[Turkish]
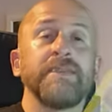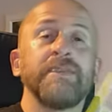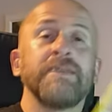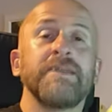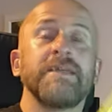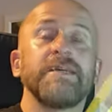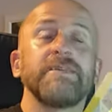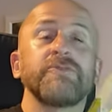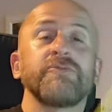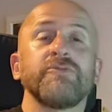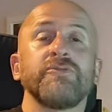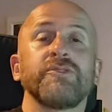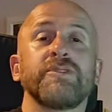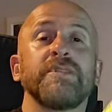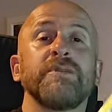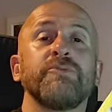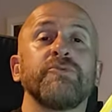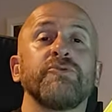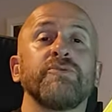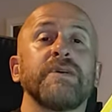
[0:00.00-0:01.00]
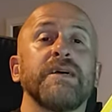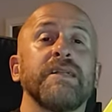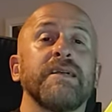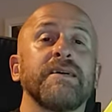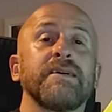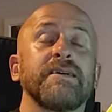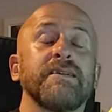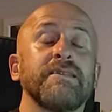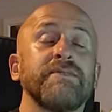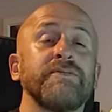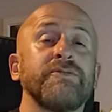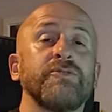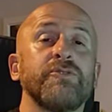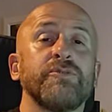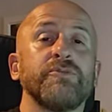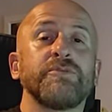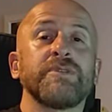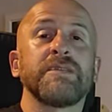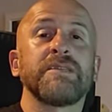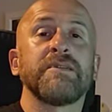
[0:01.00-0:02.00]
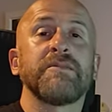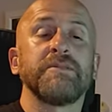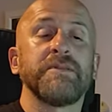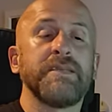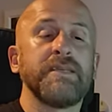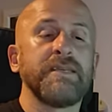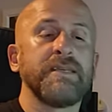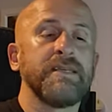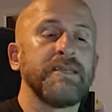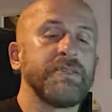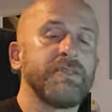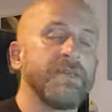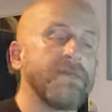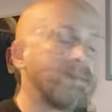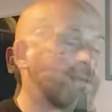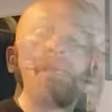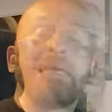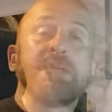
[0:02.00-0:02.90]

Birkaç gün içinde bununla alakalı videomuza tabii ki gelecek.